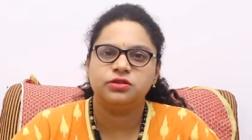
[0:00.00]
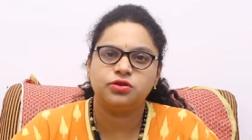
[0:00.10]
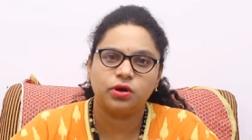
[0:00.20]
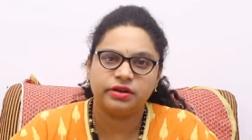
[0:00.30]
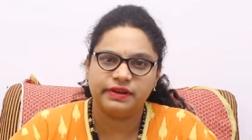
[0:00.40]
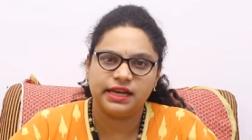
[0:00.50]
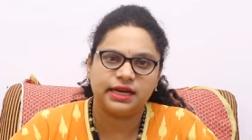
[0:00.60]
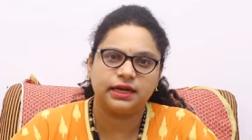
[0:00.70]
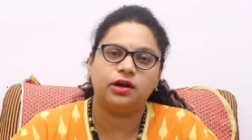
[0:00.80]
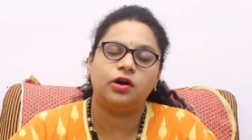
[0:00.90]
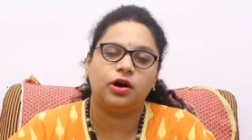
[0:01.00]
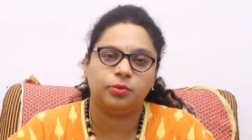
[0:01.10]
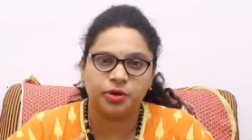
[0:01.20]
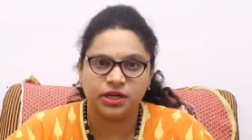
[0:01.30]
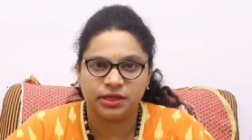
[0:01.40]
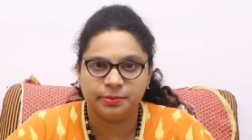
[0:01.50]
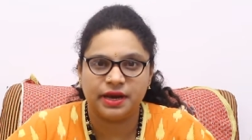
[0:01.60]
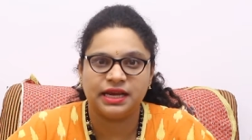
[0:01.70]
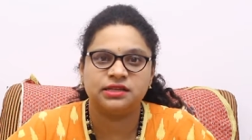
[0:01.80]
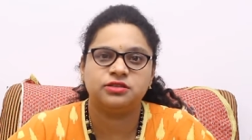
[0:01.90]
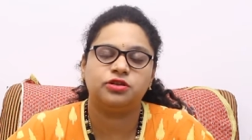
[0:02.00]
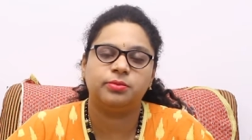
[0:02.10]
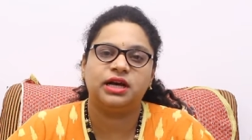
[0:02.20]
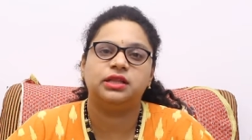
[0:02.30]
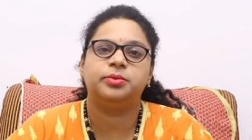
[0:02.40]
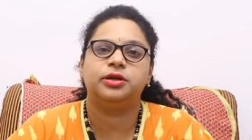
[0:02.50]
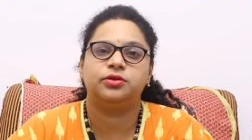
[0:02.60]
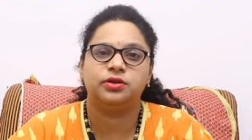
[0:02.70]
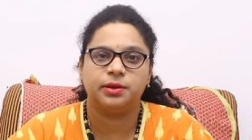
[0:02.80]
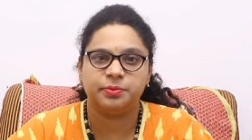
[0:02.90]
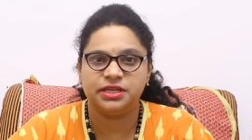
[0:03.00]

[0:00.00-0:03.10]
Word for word: సో ఒకవేళ కనుక హార్మోనల్ ఇంబ్యాలెన్స్తో బాధపడుతున్న